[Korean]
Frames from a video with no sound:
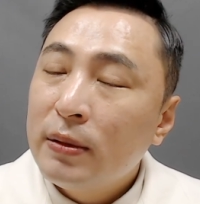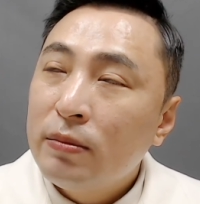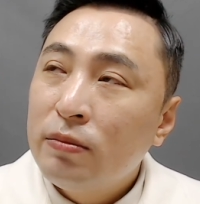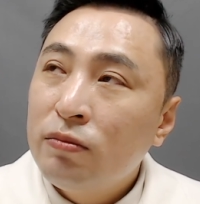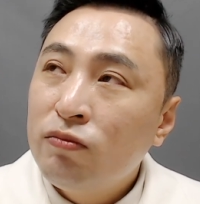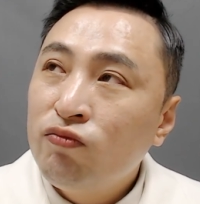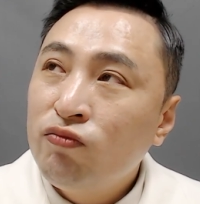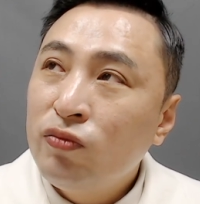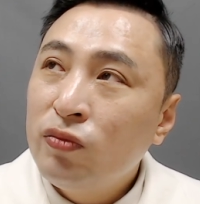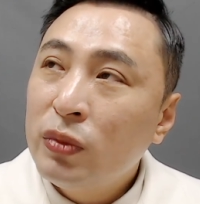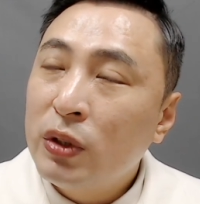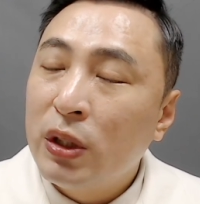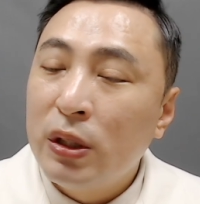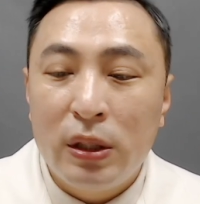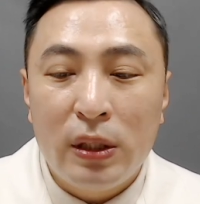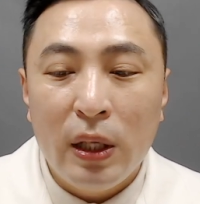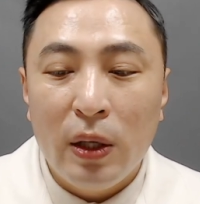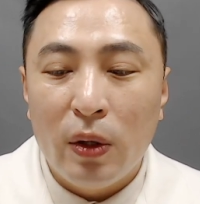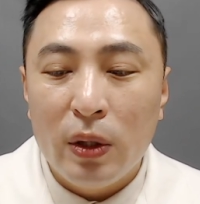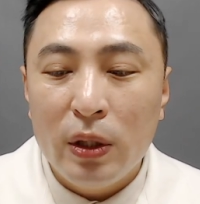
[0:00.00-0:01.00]
음,
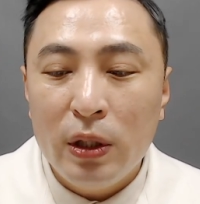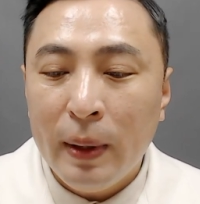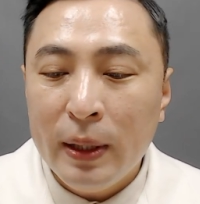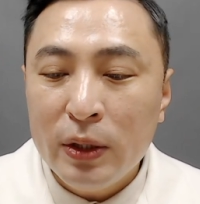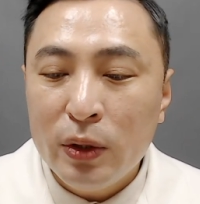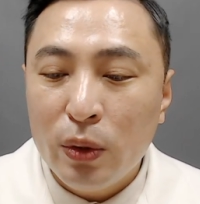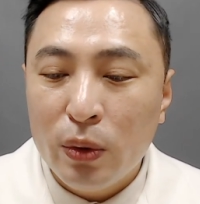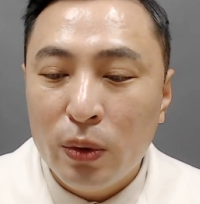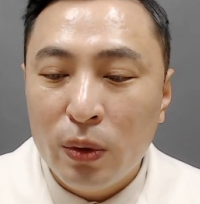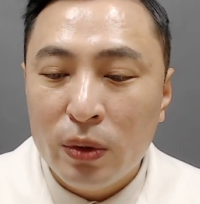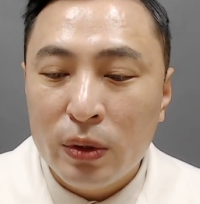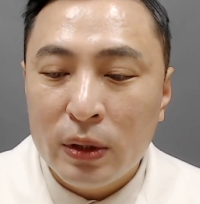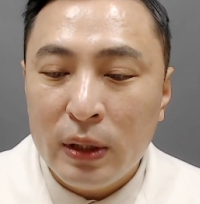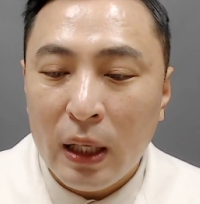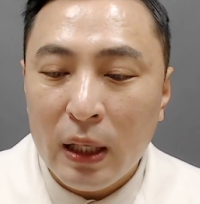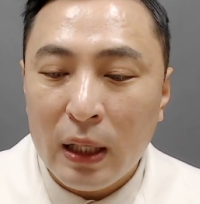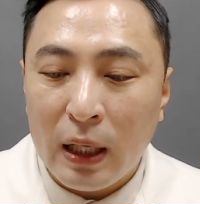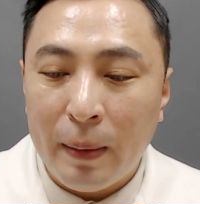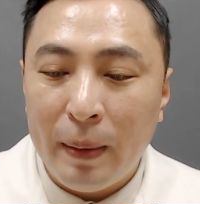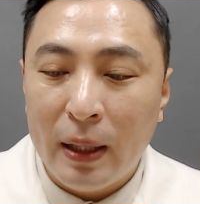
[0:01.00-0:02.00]
글쎄요. 일반적으로는
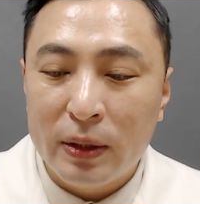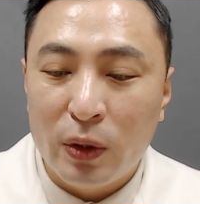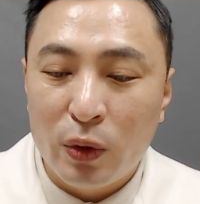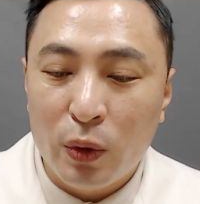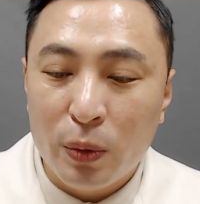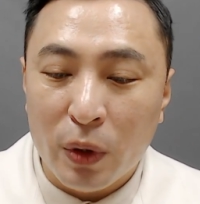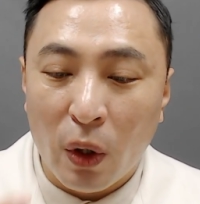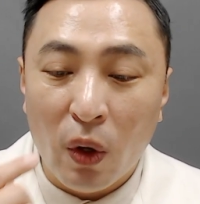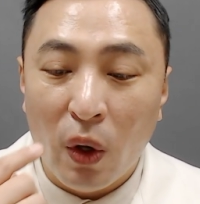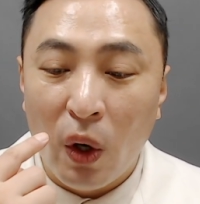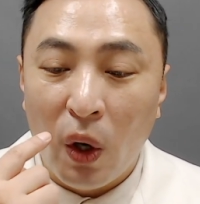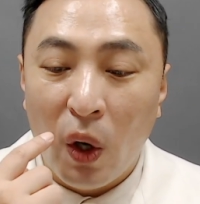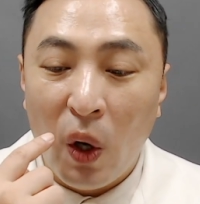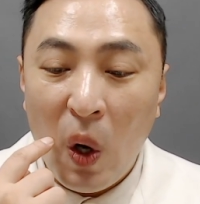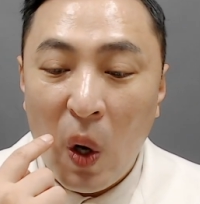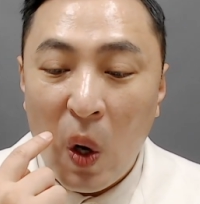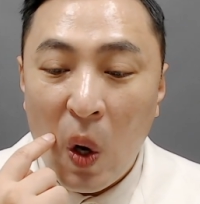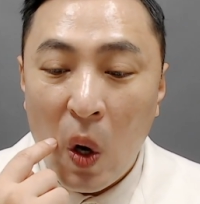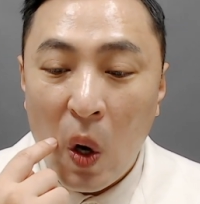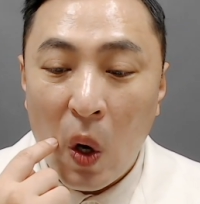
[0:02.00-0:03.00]
살 가망성이 좀
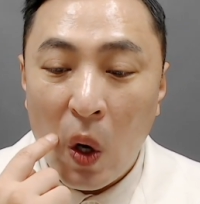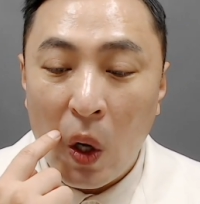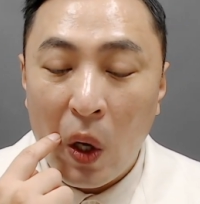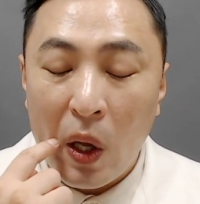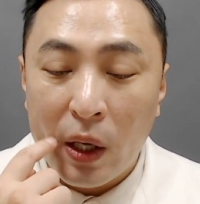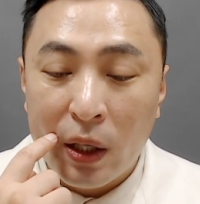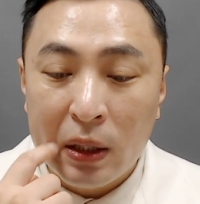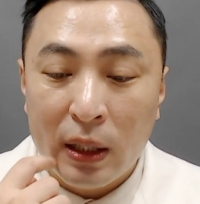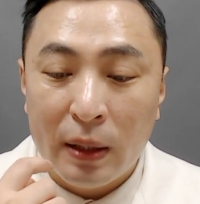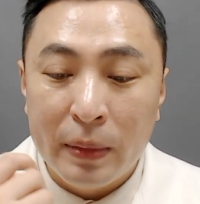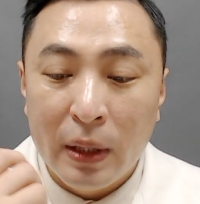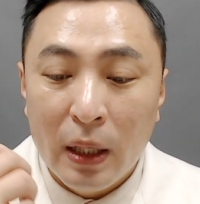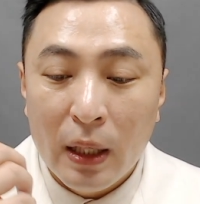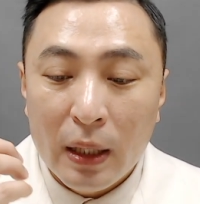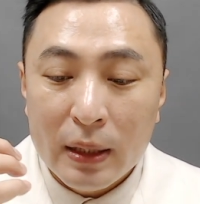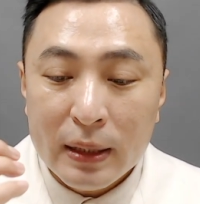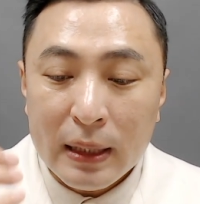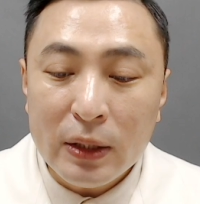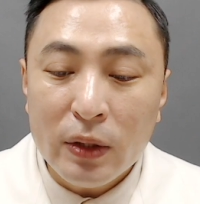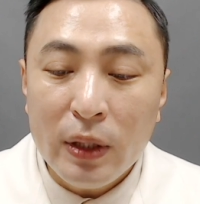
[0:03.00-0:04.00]
적어요. 네, 그러니까
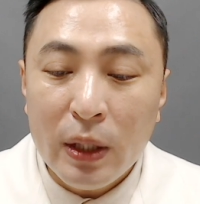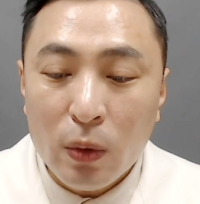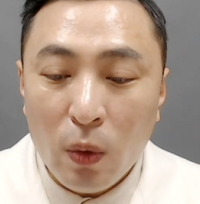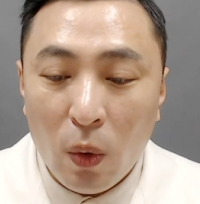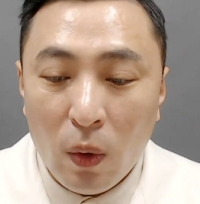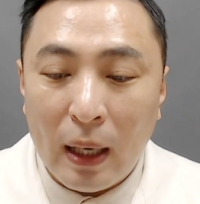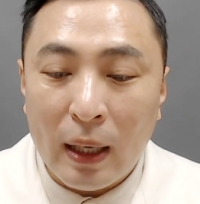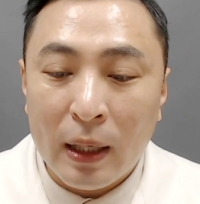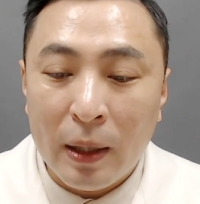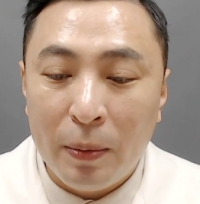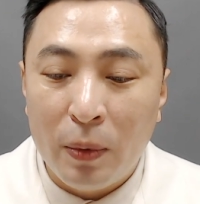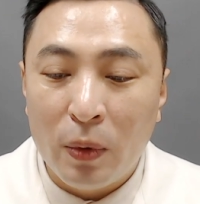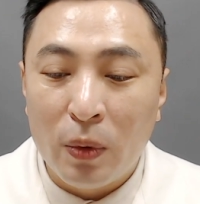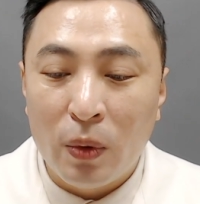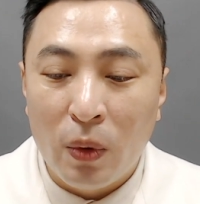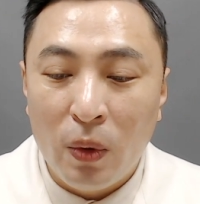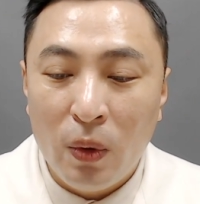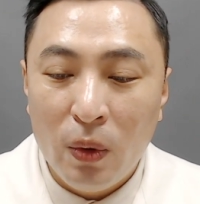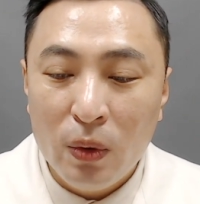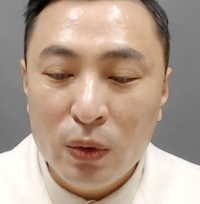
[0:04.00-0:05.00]
사전에 꼭
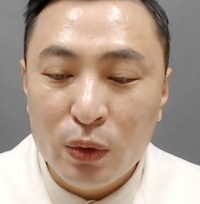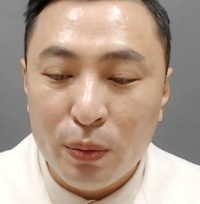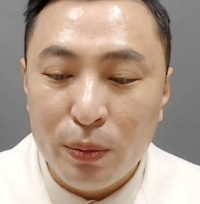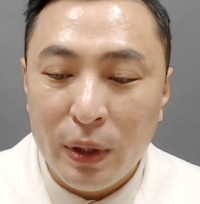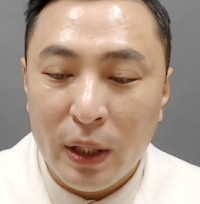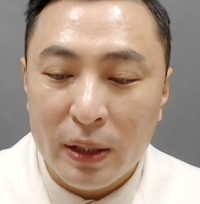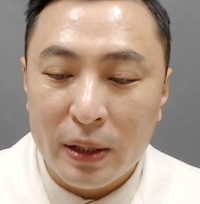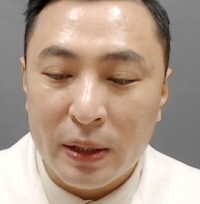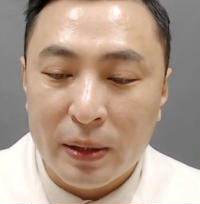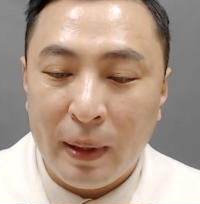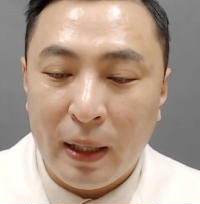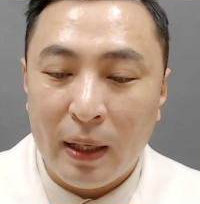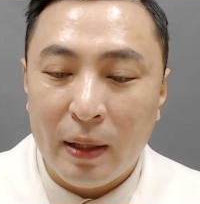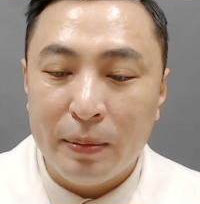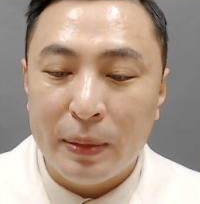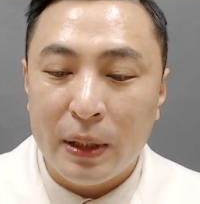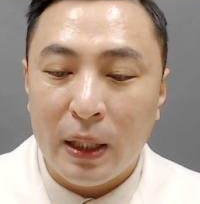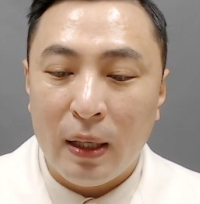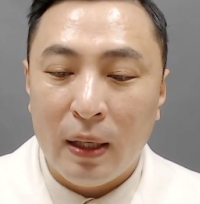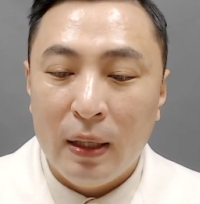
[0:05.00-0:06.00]
알아보고 준비하시기
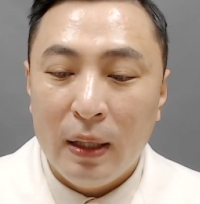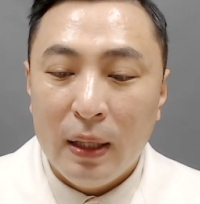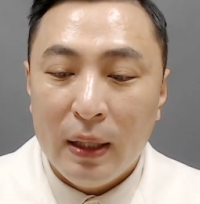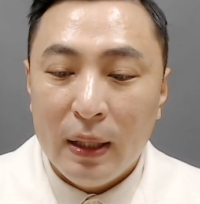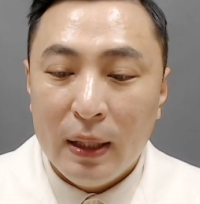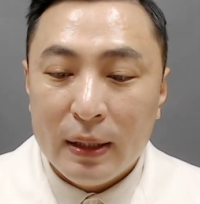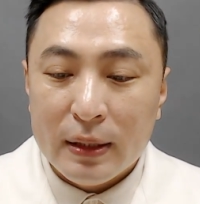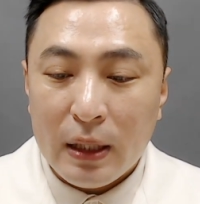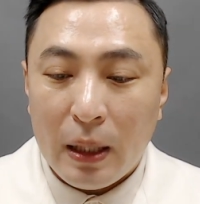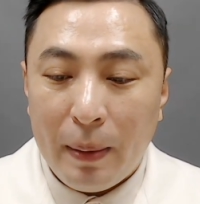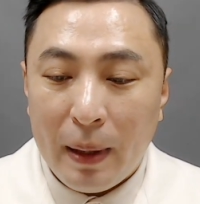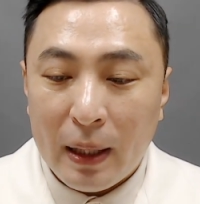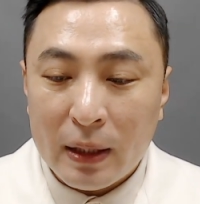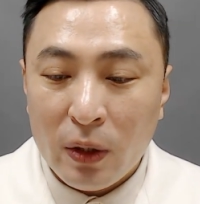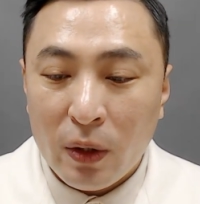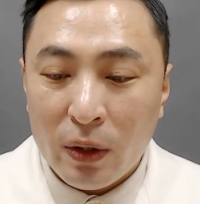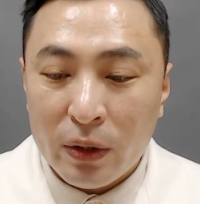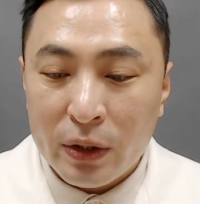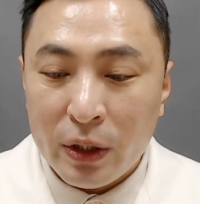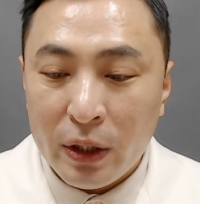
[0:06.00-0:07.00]
바랍니다. 자,
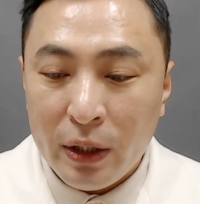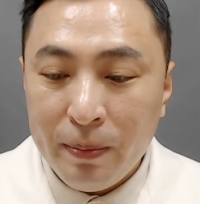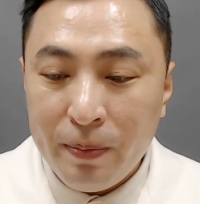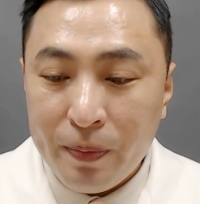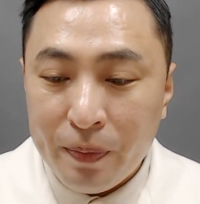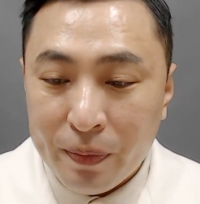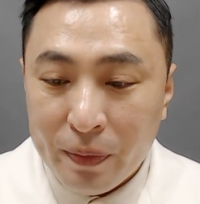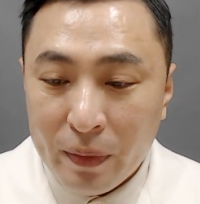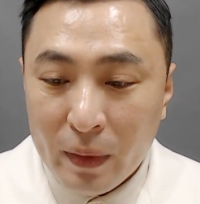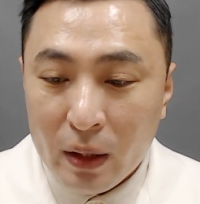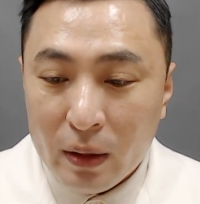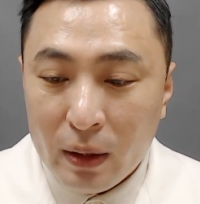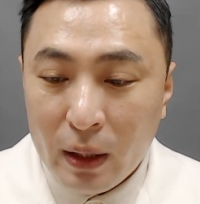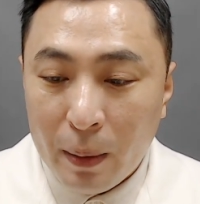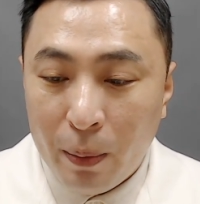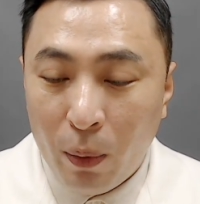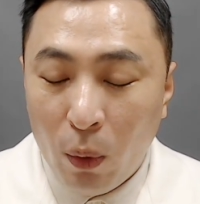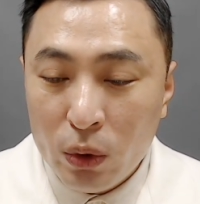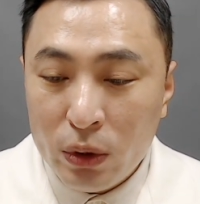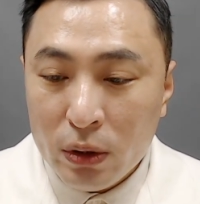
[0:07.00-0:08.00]
박철현님,
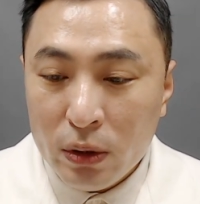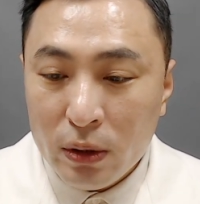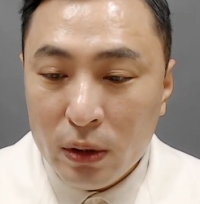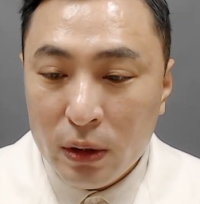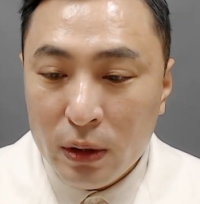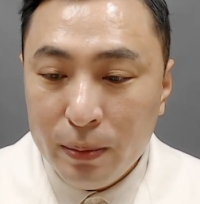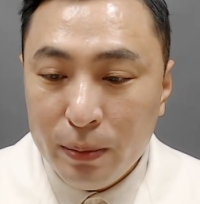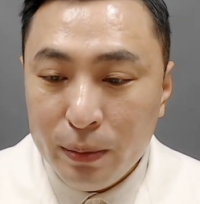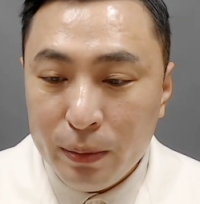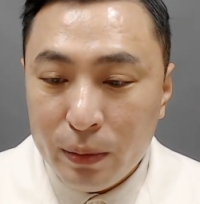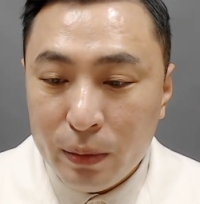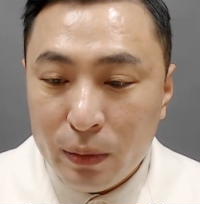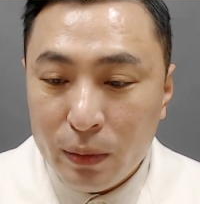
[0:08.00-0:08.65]
네, 보증금